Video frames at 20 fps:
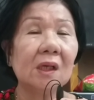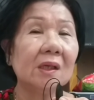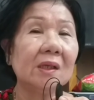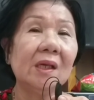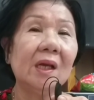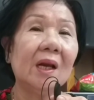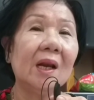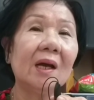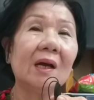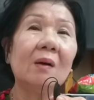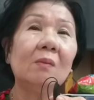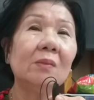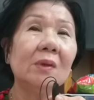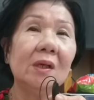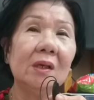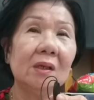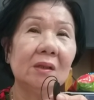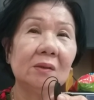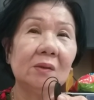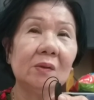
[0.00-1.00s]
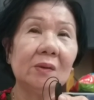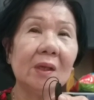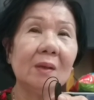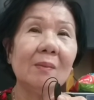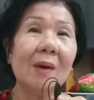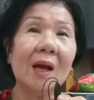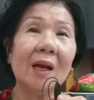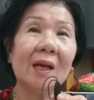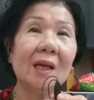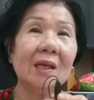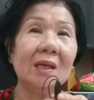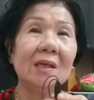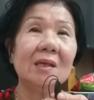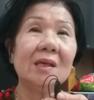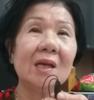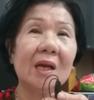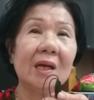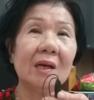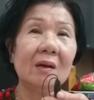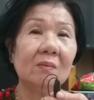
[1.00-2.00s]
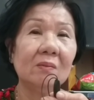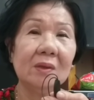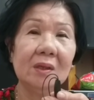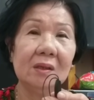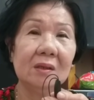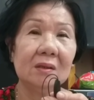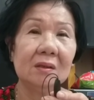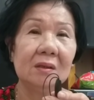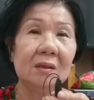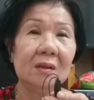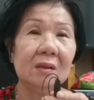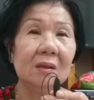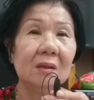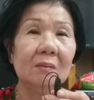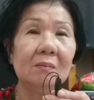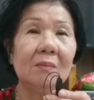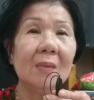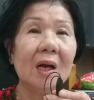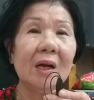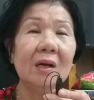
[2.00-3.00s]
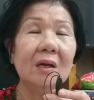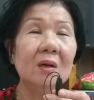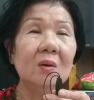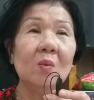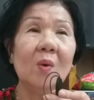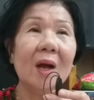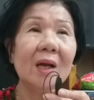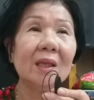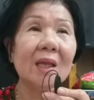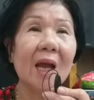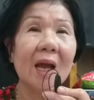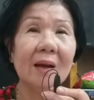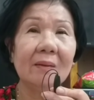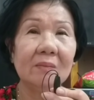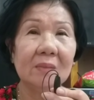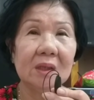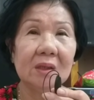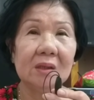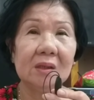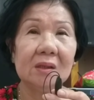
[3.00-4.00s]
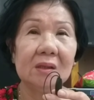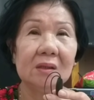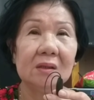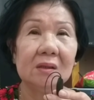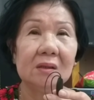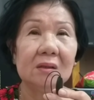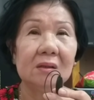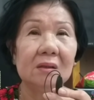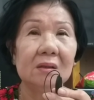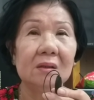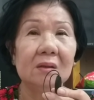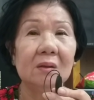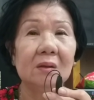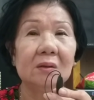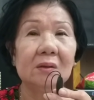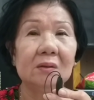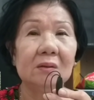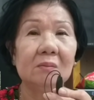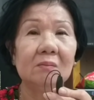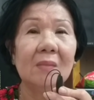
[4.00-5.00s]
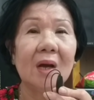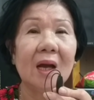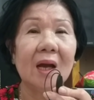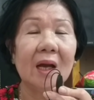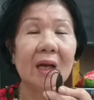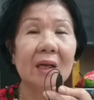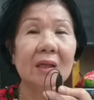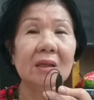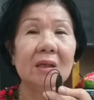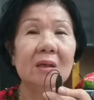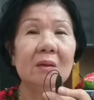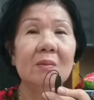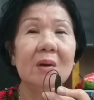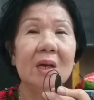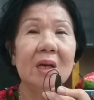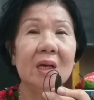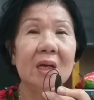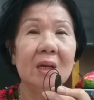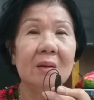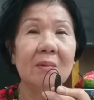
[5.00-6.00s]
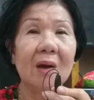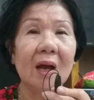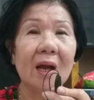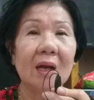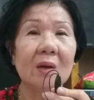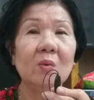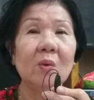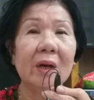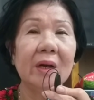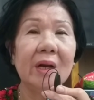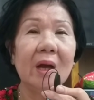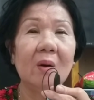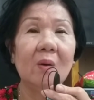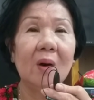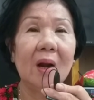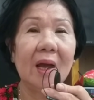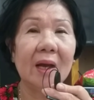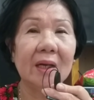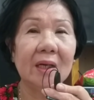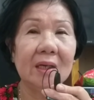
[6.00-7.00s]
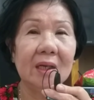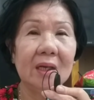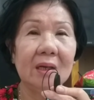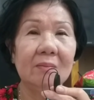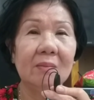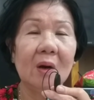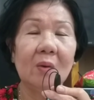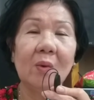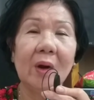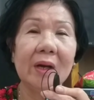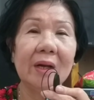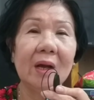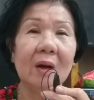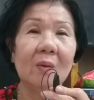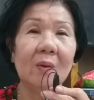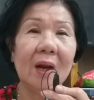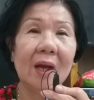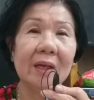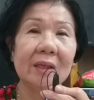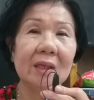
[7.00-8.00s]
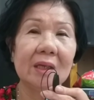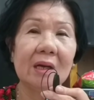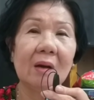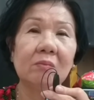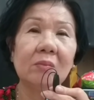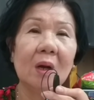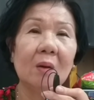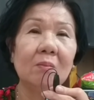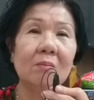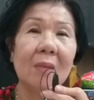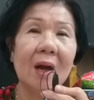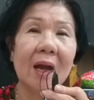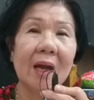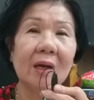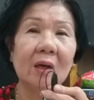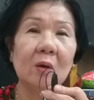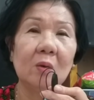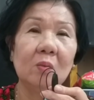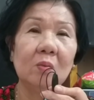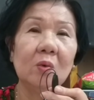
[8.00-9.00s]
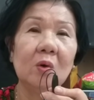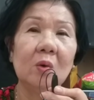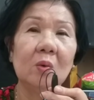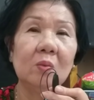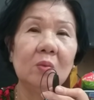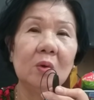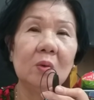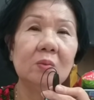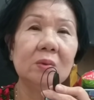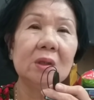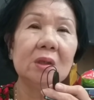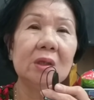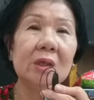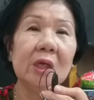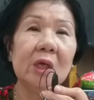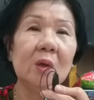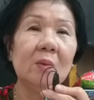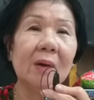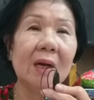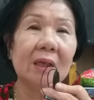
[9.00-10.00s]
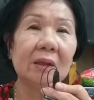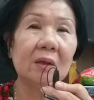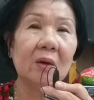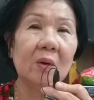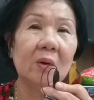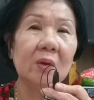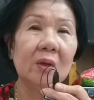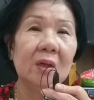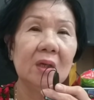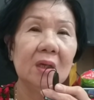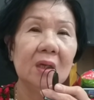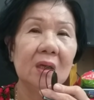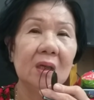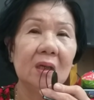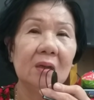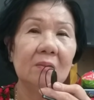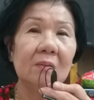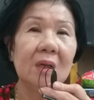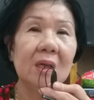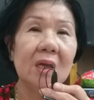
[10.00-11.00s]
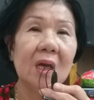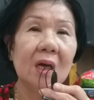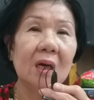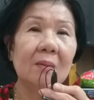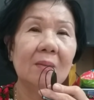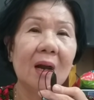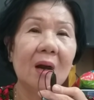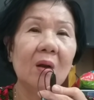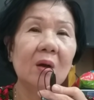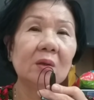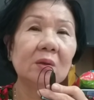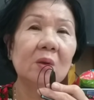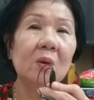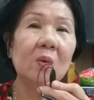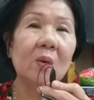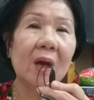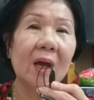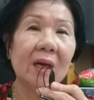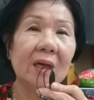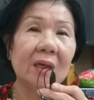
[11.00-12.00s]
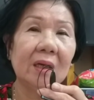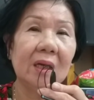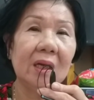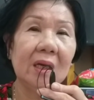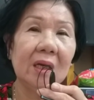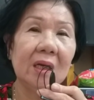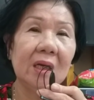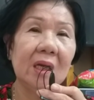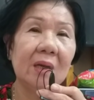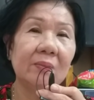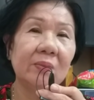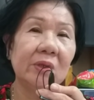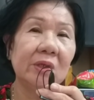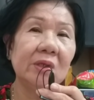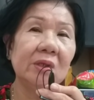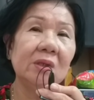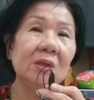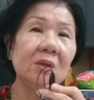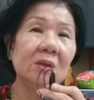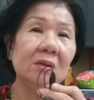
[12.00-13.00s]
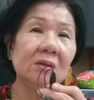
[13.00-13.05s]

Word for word: Vậy là không được, tôi thấy bà này như vậy không được. Bà đừng quá tham nữa. Bà hãy từ bi đi, bà hãy quay đầu lại đi. Bà quay đầu lại thì cộng đồng mạng cũng thương yêu bà thôi. Bây giờ bà lo tu hành đi, nghiệp chướng